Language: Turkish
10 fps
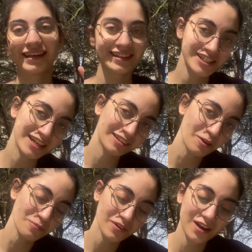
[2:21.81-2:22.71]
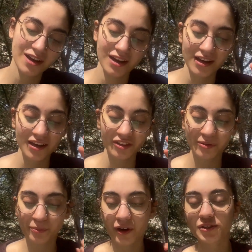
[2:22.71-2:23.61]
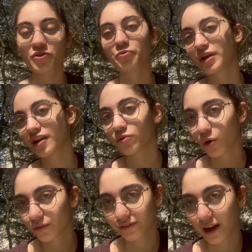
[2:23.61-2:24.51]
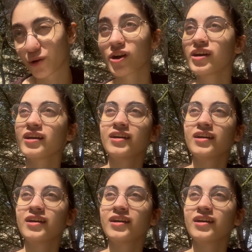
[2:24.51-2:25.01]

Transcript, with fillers: İkinci kitap The Perks of Being a Wallflower.